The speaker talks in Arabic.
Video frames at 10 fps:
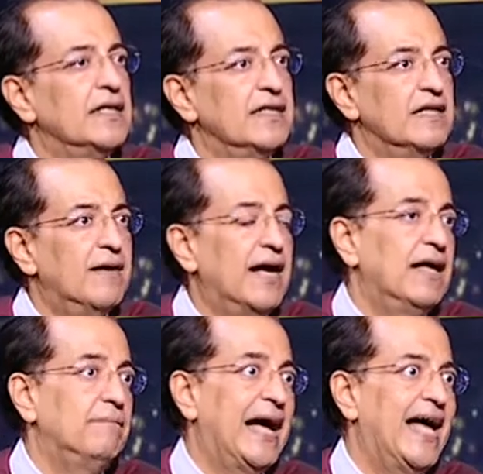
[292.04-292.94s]
ان
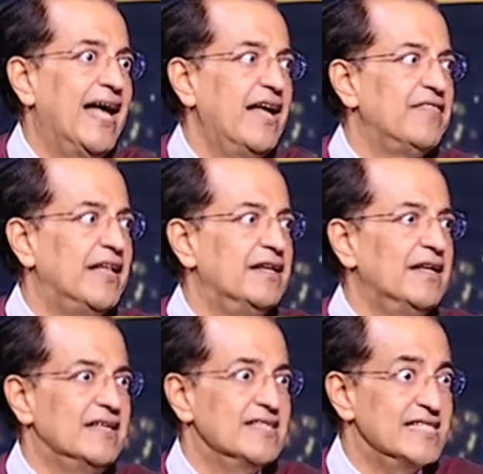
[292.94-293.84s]
مع مع هذا
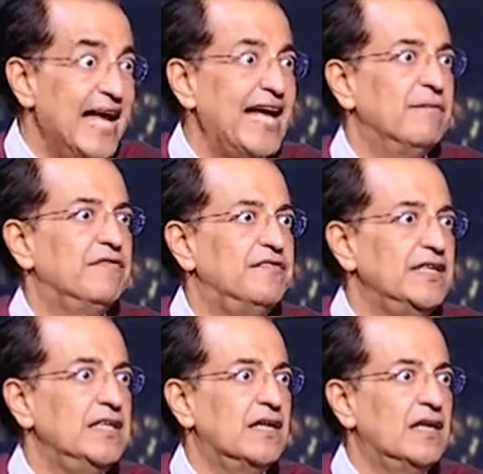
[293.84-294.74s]
الزخم
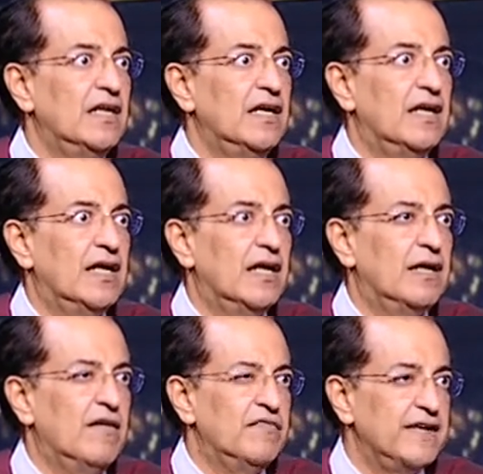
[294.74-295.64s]
في
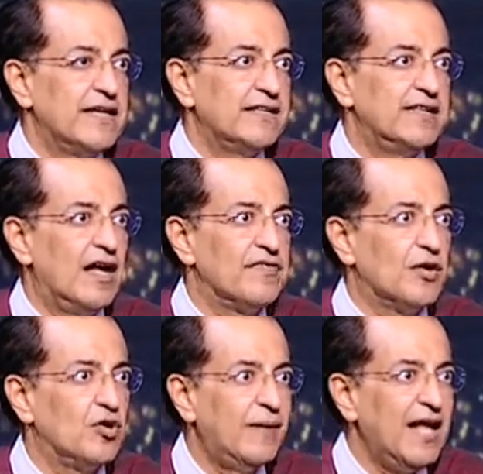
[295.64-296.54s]
آه، فكره الاثار
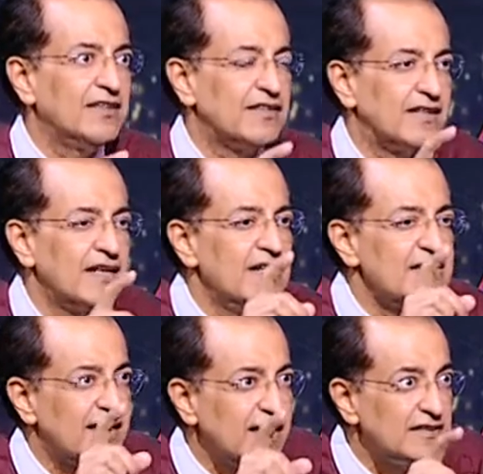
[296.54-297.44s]
خد بال حضرتك
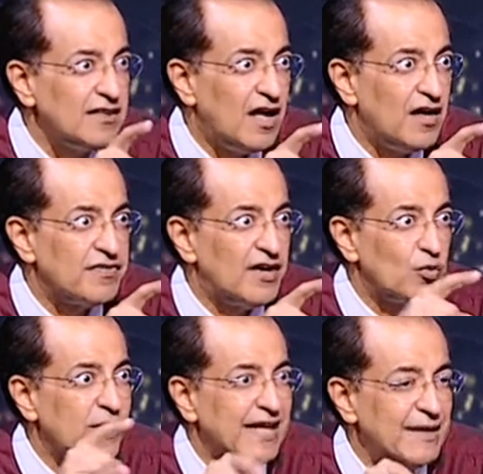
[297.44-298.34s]
سرقه الاثار
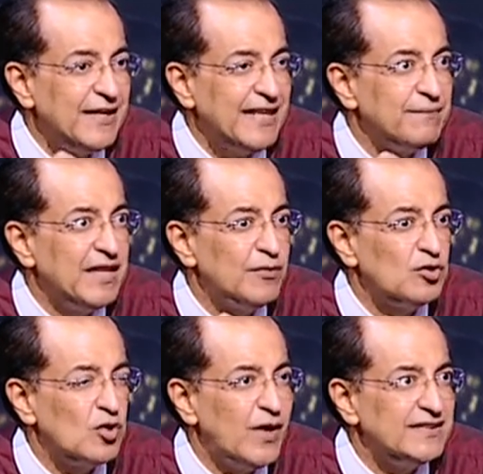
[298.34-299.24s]
والكلام اللي احنا بنعمله
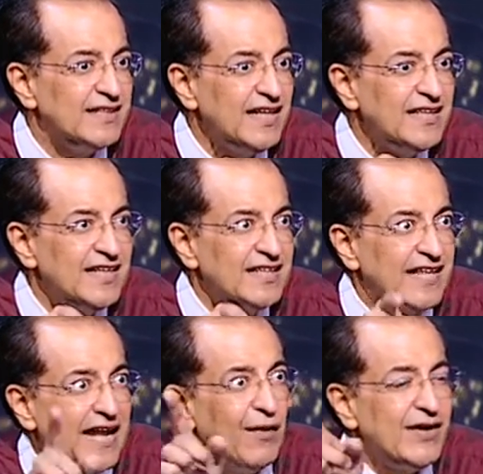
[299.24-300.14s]
دلوقتي ده
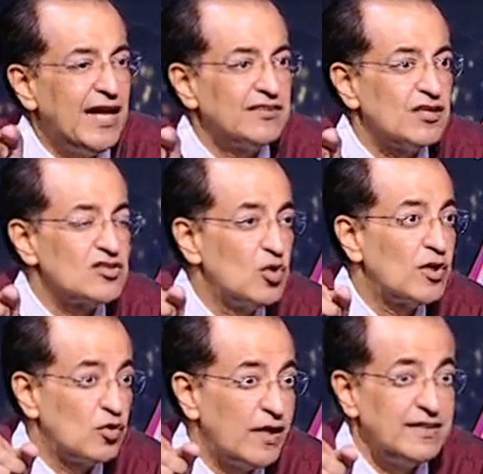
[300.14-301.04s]
ده انا هوري حضرتك
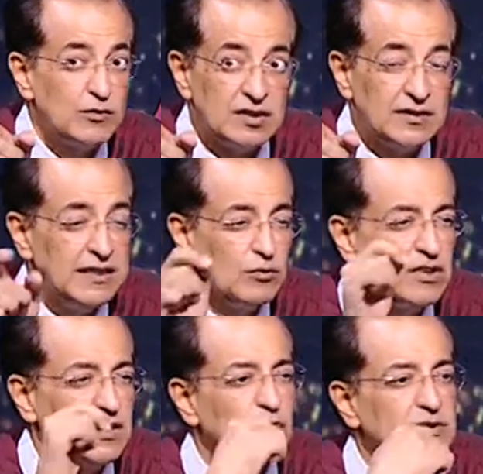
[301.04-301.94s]
صور دلوقتي لو تقدر لو تقدروا